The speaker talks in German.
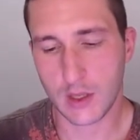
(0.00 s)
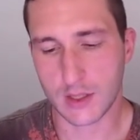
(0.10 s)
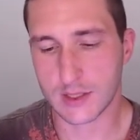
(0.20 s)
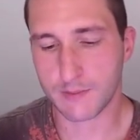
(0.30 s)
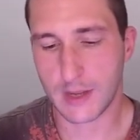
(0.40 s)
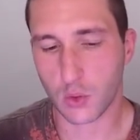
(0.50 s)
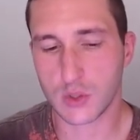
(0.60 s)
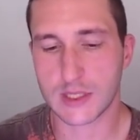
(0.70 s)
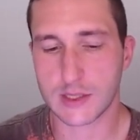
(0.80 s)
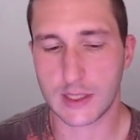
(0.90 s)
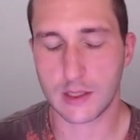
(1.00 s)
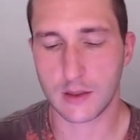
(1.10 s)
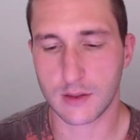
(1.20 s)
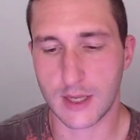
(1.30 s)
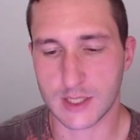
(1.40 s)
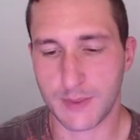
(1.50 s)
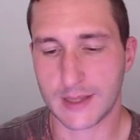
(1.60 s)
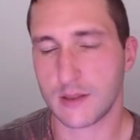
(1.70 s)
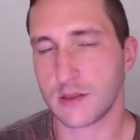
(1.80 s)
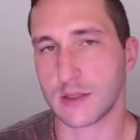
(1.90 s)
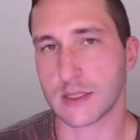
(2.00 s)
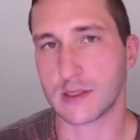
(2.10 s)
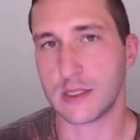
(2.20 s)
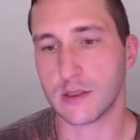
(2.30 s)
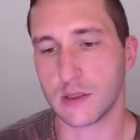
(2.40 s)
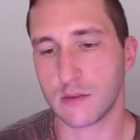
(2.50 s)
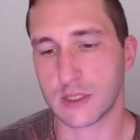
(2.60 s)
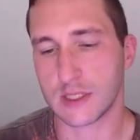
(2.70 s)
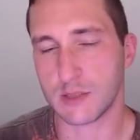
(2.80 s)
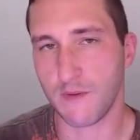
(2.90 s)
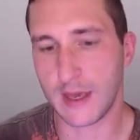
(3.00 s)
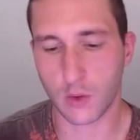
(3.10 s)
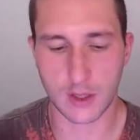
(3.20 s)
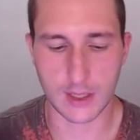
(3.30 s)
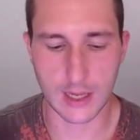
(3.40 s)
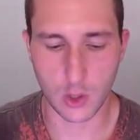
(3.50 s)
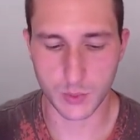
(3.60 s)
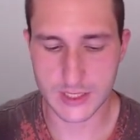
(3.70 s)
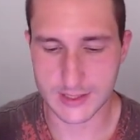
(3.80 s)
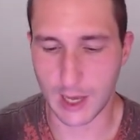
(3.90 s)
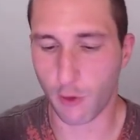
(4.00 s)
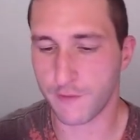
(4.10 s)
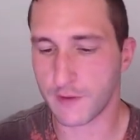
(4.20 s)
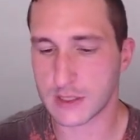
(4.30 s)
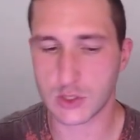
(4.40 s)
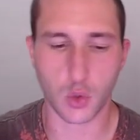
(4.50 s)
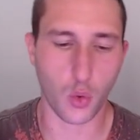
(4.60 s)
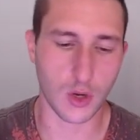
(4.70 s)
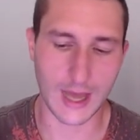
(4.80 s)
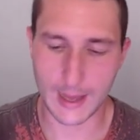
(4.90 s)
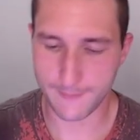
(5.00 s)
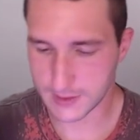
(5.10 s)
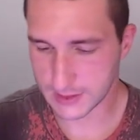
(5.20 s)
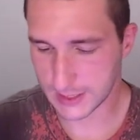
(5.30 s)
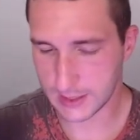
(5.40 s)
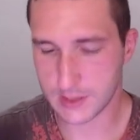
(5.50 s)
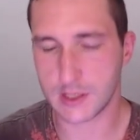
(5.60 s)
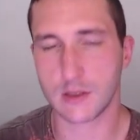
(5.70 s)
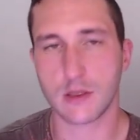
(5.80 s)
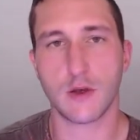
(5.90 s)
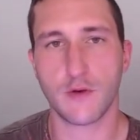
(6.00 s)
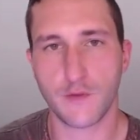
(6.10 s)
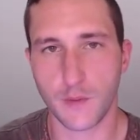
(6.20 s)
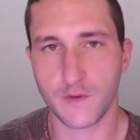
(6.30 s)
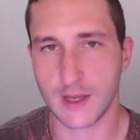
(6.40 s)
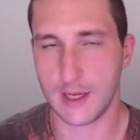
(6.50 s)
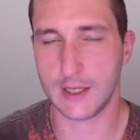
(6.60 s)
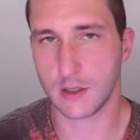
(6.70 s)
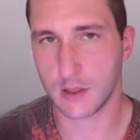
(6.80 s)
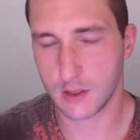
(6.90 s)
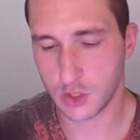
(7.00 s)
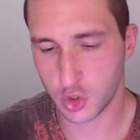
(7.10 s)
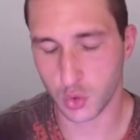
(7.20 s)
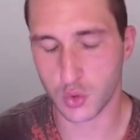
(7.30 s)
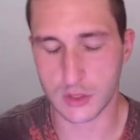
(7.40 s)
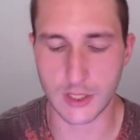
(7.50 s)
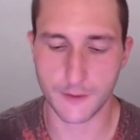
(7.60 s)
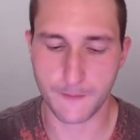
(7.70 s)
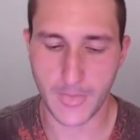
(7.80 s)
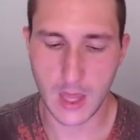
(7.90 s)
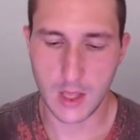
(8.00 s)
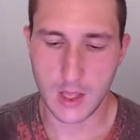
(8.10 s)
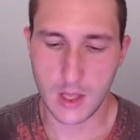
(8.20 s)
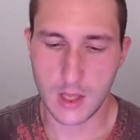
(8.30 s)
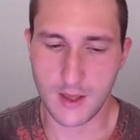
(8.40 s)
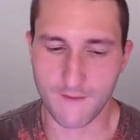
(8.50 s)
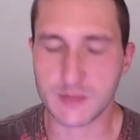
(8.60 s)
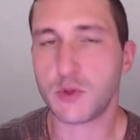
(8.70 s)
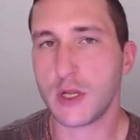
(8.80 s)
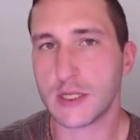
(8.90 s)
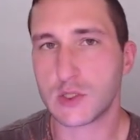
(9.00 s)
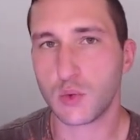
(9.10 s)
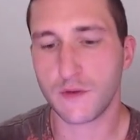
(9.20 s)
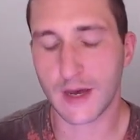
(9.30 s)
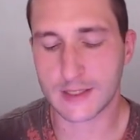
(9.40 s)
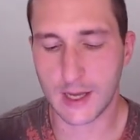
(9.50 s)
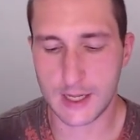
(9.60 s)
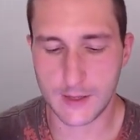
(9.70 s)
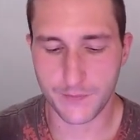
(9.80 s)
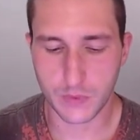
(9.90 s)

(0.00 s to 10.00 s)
Das ist mal grundsätzlich der Aspekt, dass, dieser, dass diese Bewegungen, egal ob sie jetzt aufwärts oder abwärts gerichtet sind, fünfteiliger Struktur sind. Was bedeutet jetzt nun fraktal?